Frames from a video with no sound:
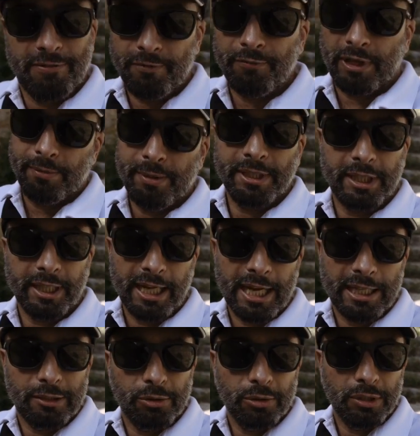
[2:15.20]
fa veramente
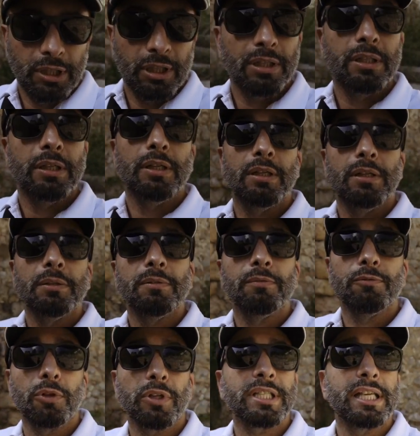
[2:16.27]
caldo.
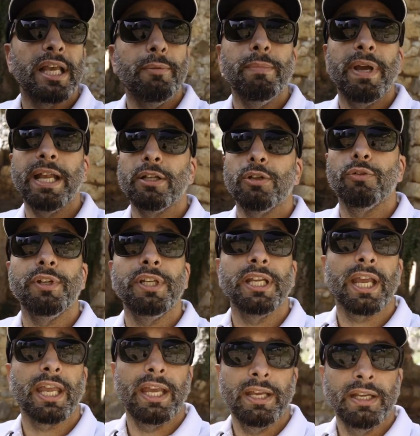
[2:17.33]
Forse è meglio
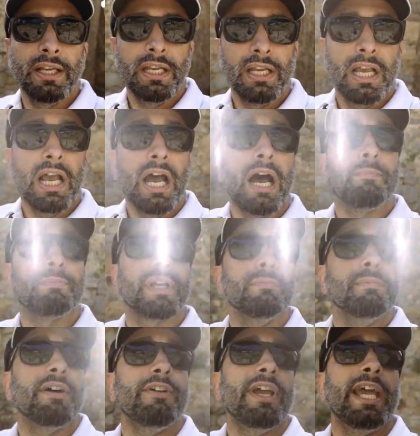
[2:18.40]
venire a
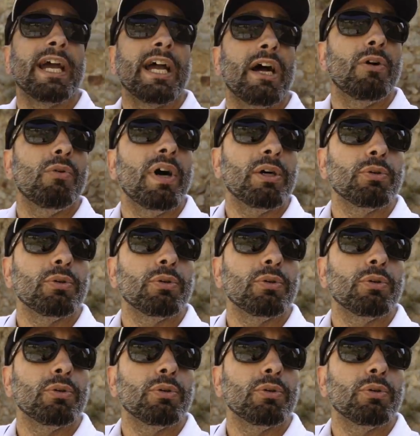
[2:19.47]
primavera o